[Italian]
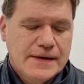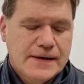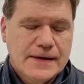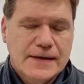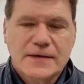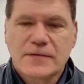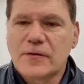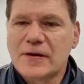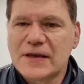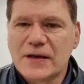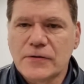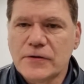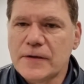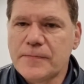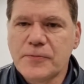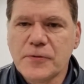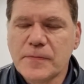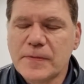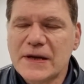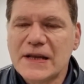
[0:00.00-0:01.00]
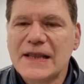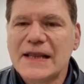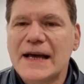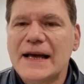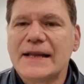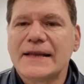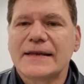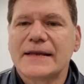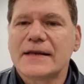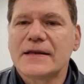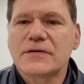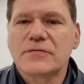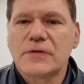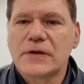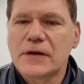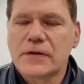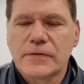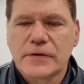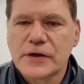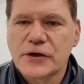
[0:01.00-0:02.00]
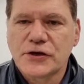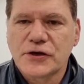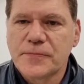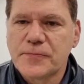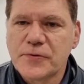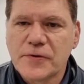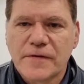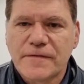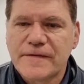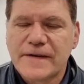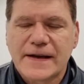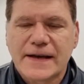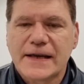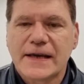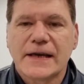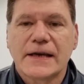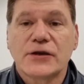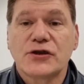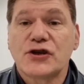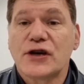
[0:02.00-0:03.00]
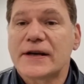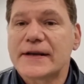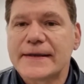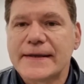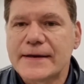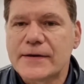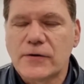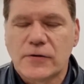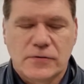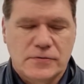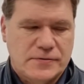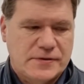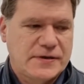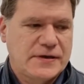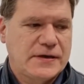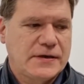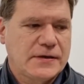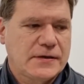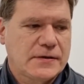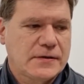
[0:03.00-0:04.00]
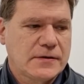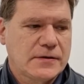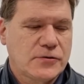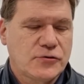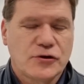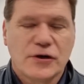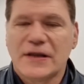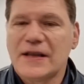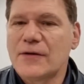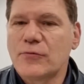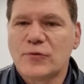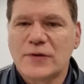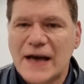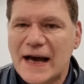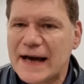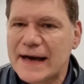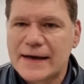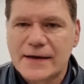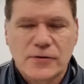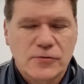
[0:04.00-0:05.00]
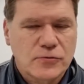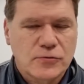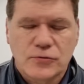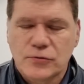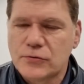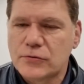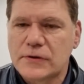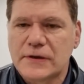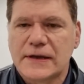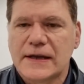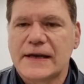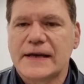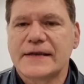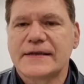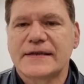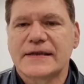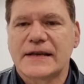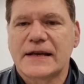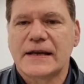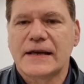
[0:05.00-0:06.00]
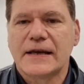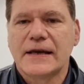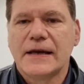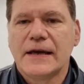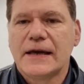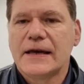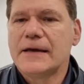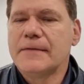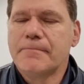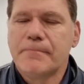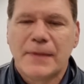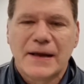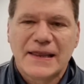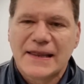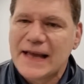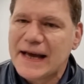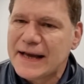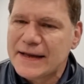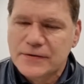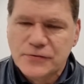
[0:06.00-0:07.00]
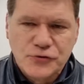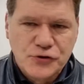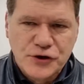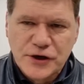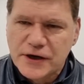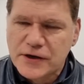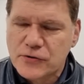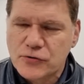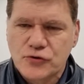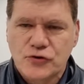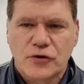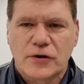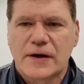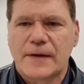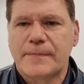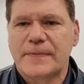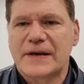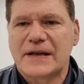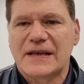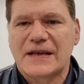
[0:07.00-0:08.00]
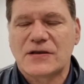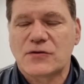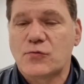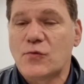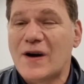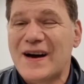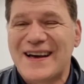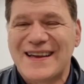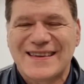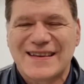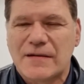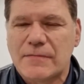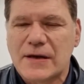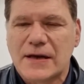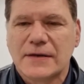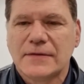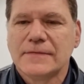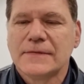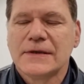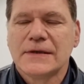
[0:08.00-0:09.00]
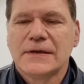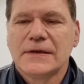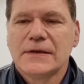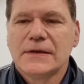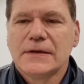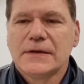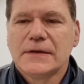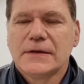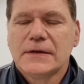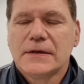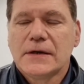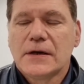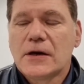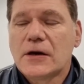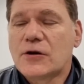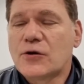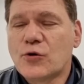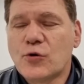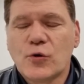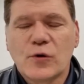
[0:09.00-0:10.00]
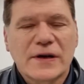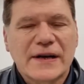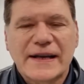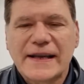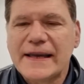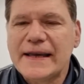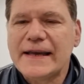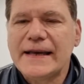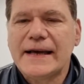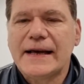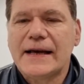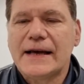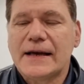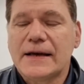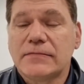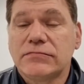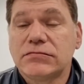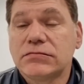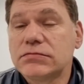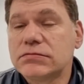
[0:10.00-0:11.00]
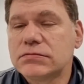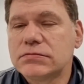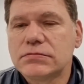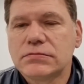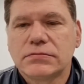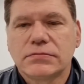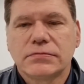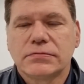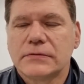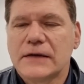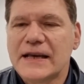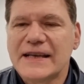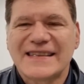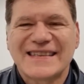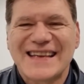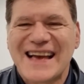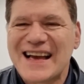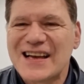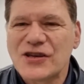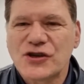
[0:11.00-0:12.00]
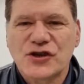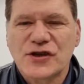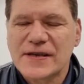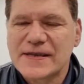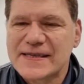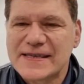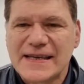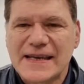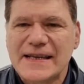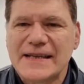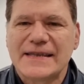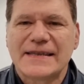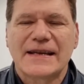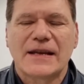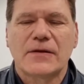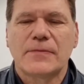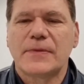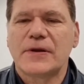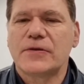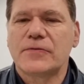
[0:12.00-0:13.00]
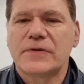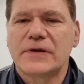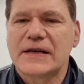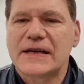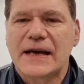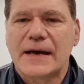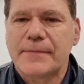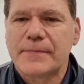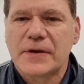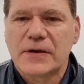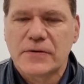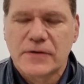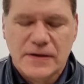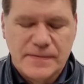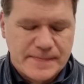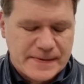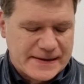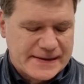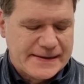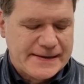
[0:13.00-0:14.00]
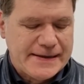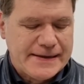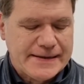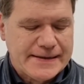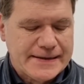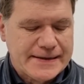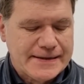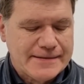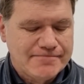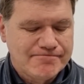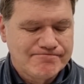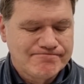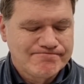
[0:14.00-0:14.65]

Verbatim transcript: La squadra non è più brillante, la squadra non riesce più a fare certe cose, cioè Lautaro torna a essere imballato, Geco gioca per la squadra, ma Correa e Sanchez entrano ma non ti cambiano le partite